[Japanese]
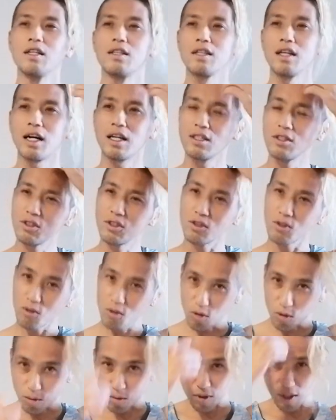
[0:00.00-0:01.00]
何十
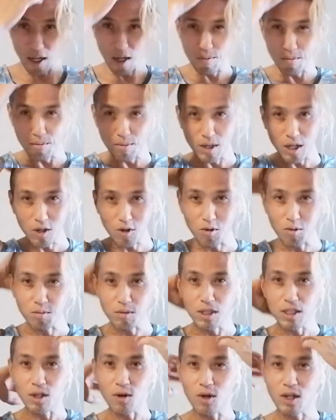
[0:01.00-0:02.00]
個も何百個
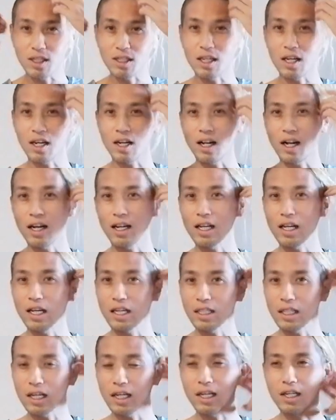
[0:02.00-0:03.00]
見たわけじゃないから、あれ
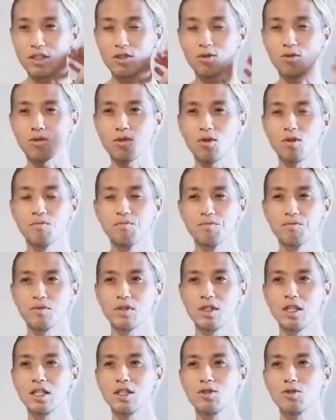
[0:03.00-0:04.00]
がなんかその、
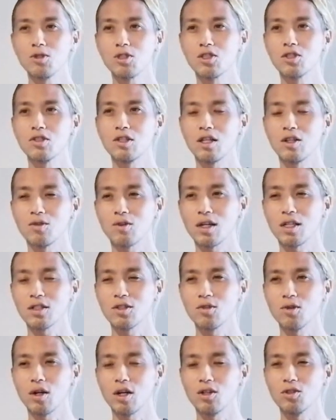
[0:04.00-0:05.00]
粘土質なのかっ
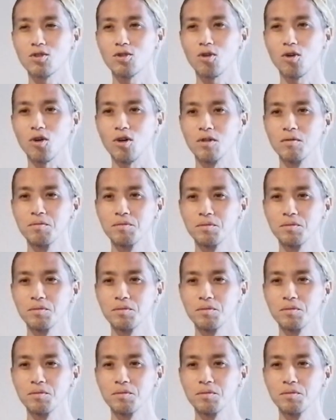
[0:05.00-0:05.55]
て言われると、